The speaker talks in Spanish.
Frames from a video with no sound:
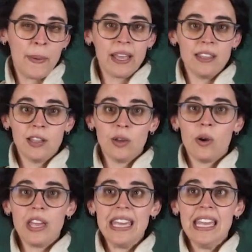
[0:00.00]

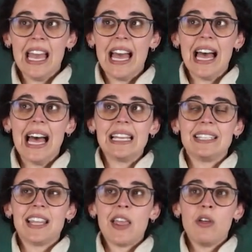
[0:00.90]
pequeñito y
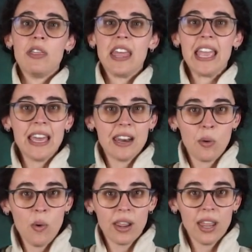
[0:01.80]
hasta donde ella
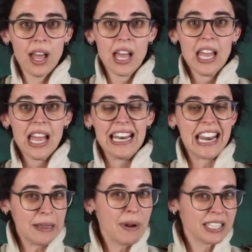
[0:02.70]
recuerda,
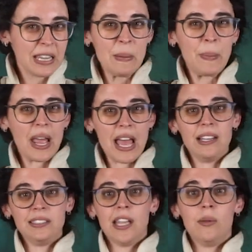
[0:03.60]
la niebla siempre
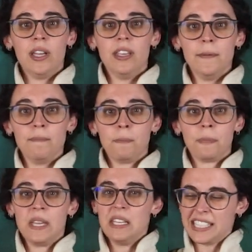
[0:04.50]
ha estado allí.
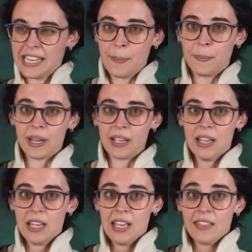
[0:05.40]
Siempre.
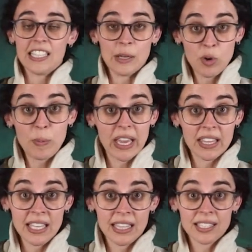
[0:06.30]
Desde muy
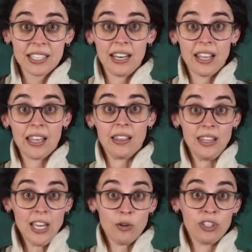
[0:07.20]
pequeñita se le
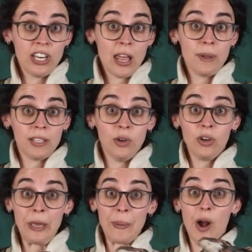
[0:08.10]
dijo y se le
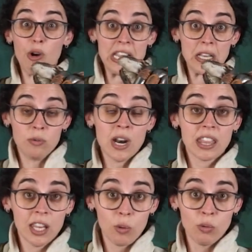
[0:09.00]
advirtió que bajo
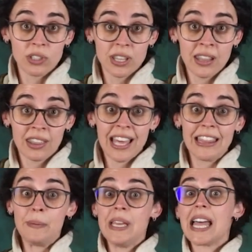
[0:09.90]
ninguna circunstancia
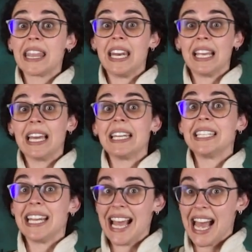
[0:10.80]
debía
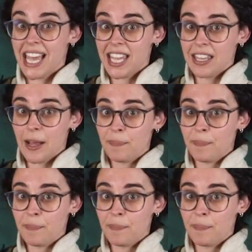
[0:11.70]
acercarse a ella.